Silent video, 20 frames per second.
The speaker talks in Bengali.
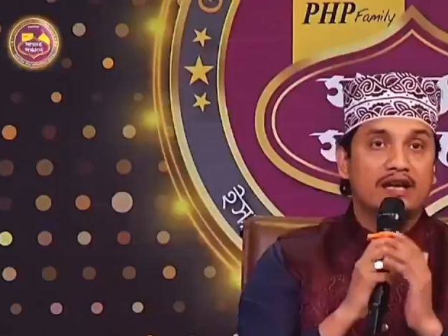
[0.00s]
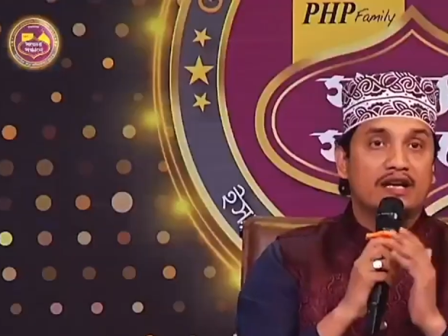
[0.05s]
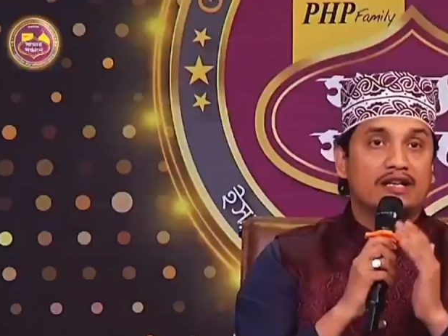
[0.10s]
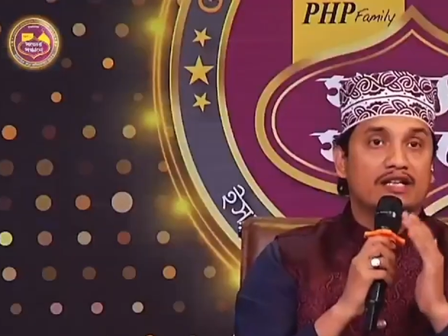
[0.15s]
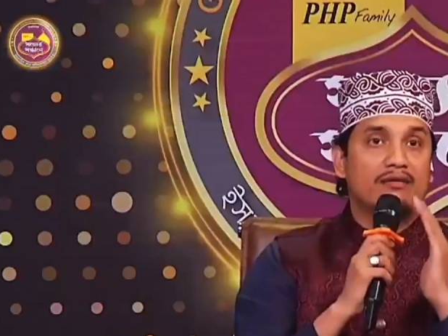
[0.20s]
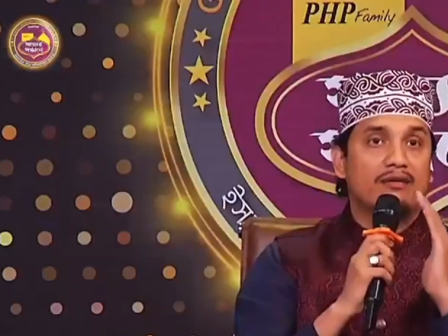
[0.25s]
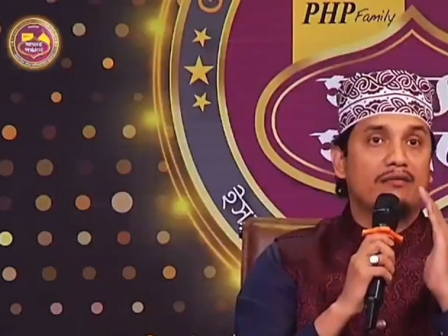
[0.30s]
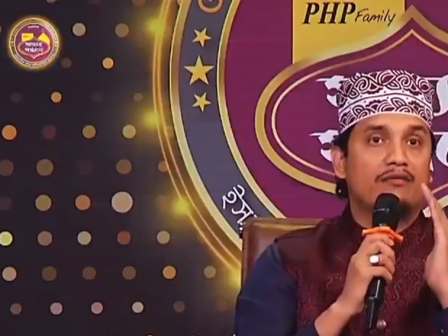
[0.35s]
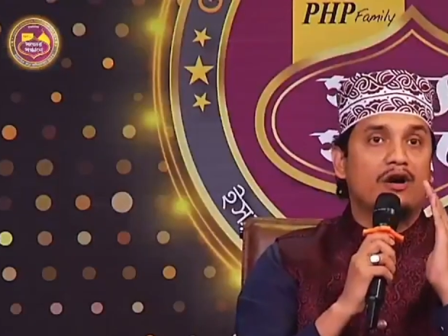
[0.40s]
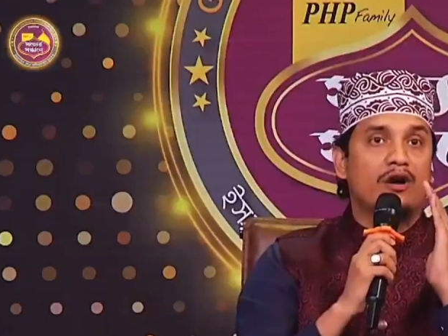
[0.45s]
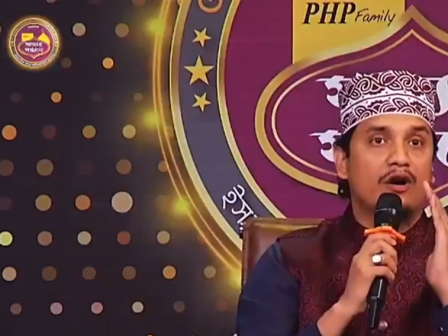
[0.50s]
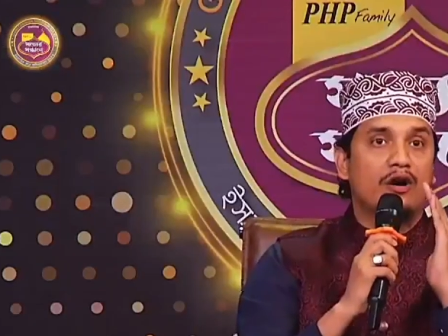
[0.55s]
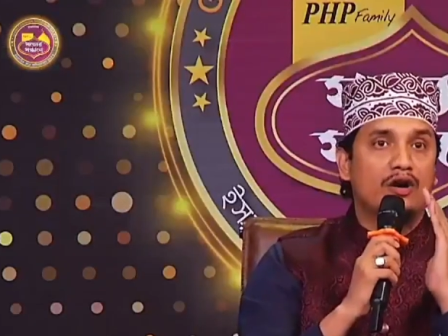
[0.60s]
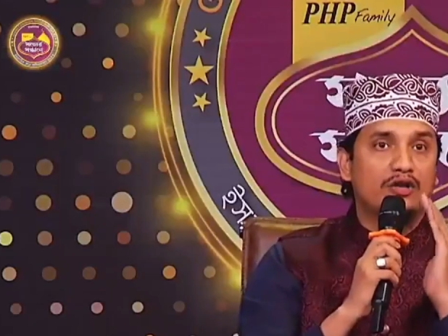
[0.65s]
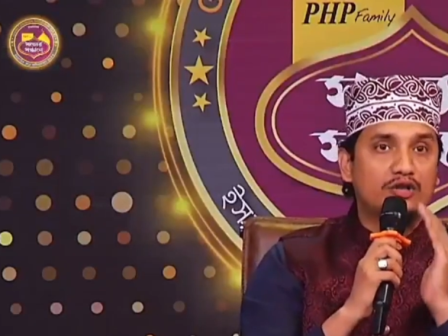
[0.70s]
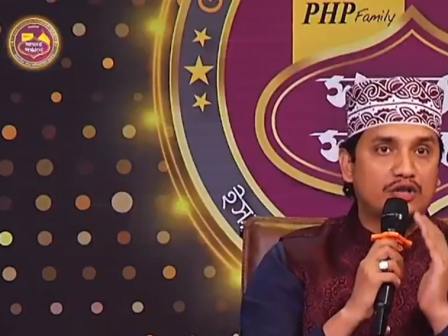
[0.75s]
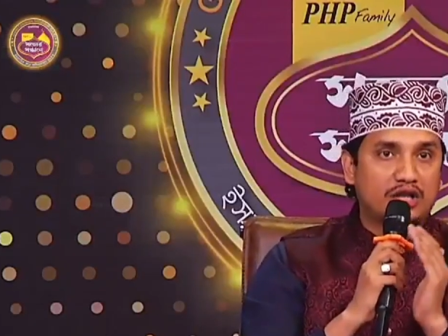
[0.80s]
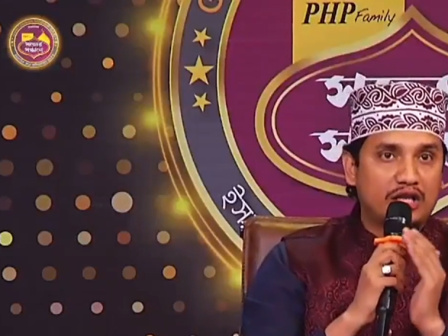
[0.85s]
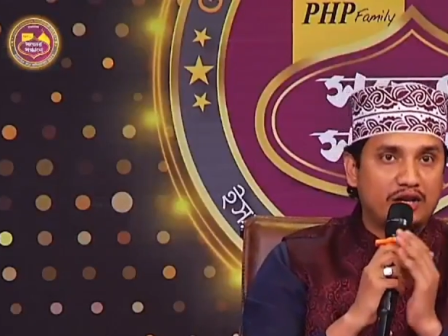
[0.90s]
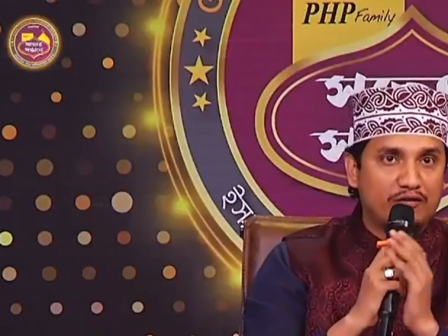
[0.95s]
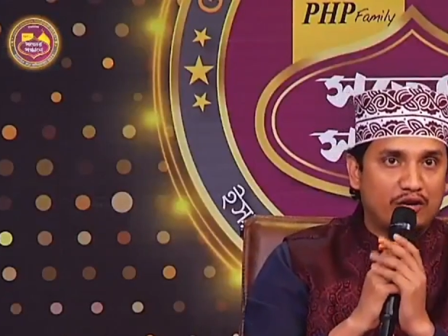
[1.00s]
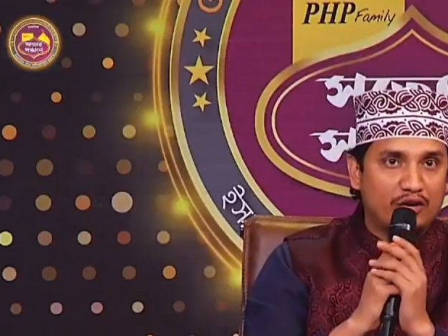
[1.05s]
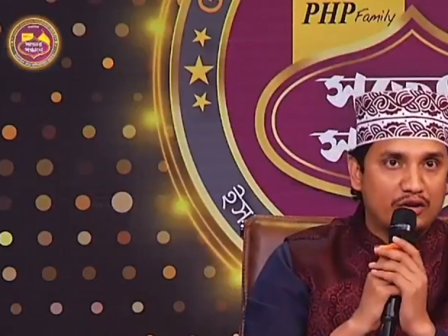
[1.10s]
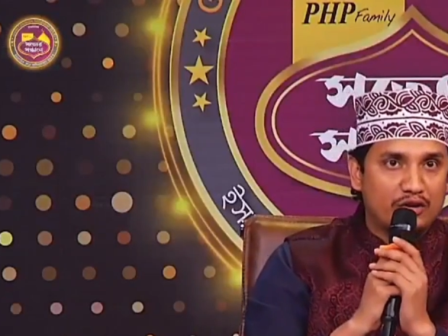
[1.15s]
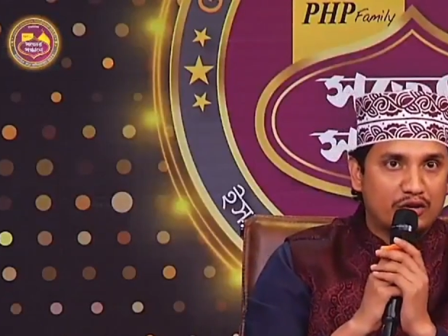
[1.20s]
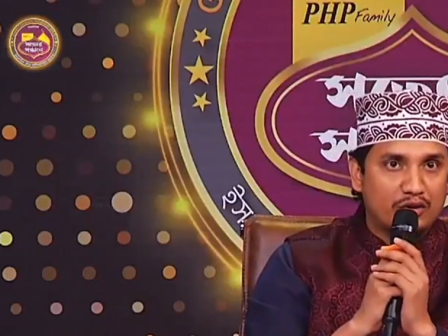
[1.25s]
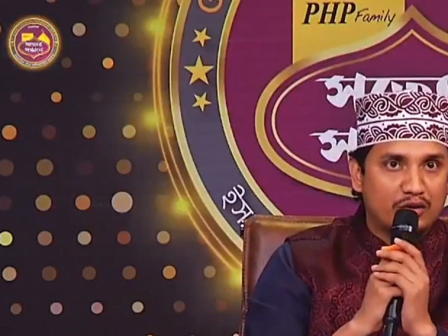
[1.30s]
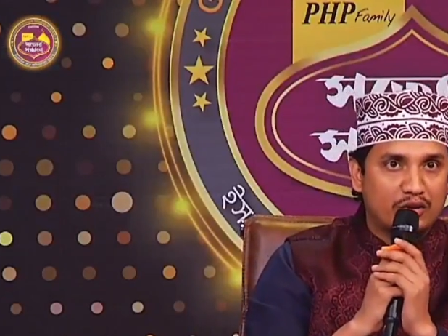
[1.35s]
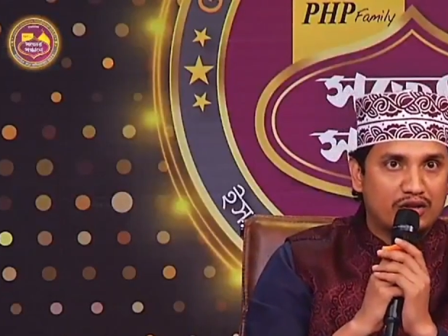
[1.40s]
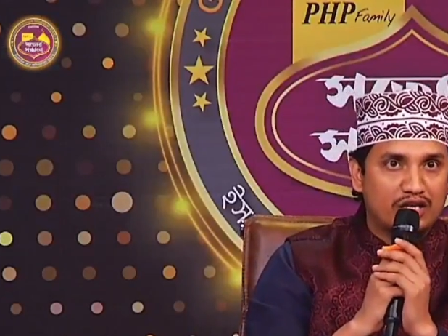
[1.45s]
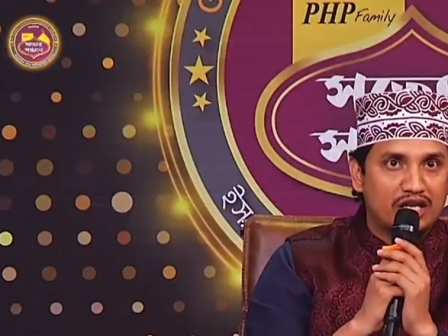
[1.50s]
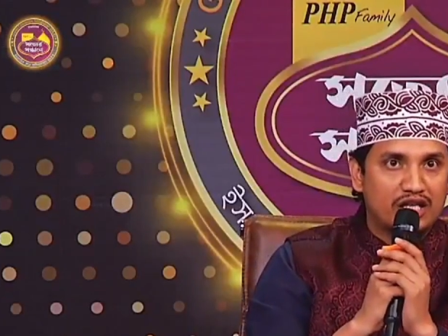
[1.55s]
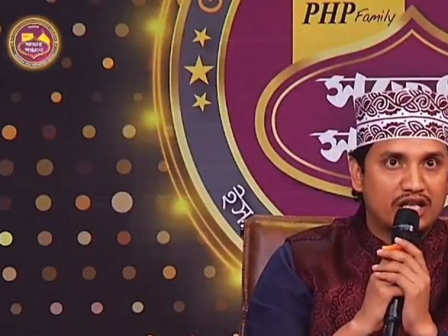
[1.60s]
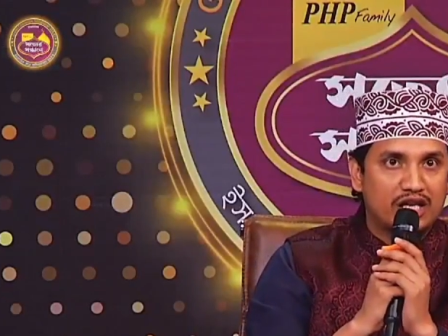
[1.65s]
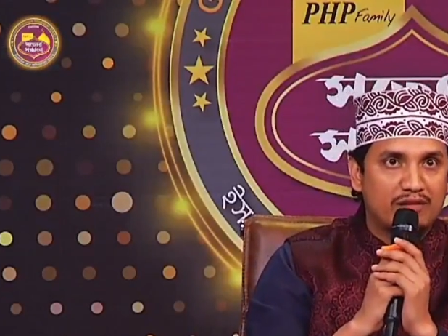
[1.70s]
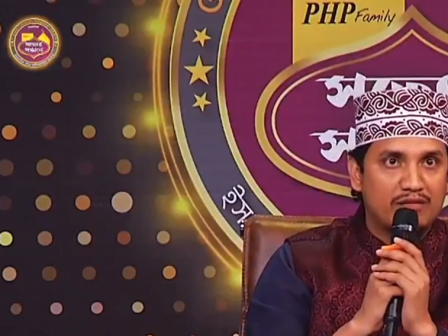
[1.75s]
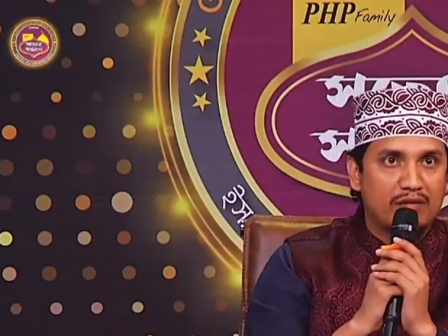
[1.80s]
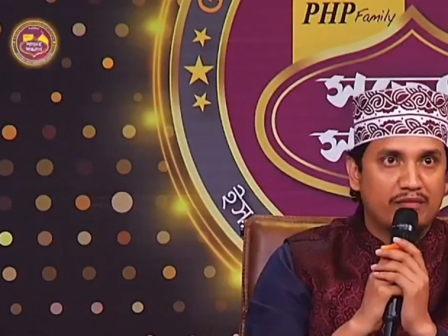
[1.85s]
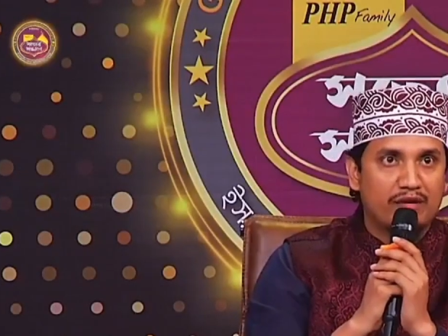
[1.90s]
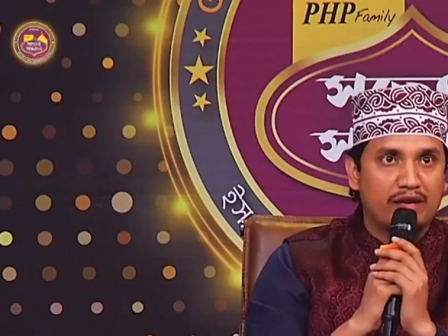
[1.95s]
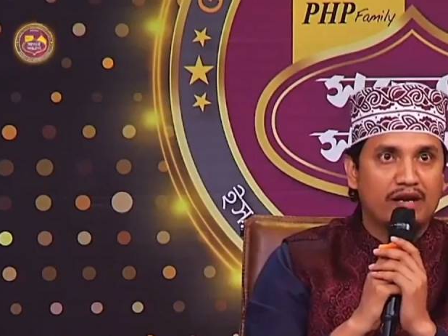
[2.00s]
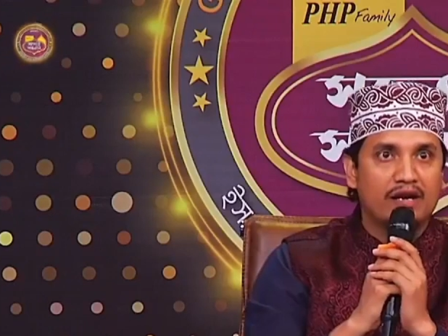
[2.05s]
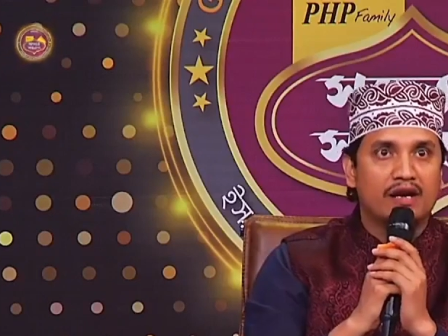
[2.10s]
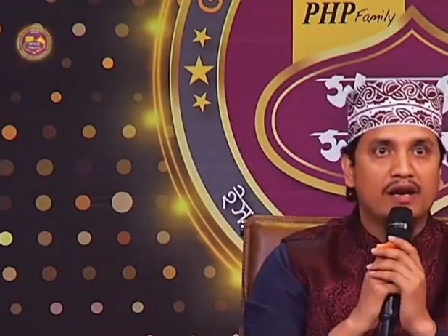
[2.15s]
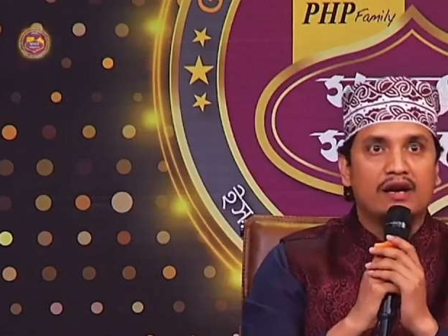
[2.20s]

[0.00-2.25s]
যেভাবে হজকে ফরজ করেছেন সেভাবে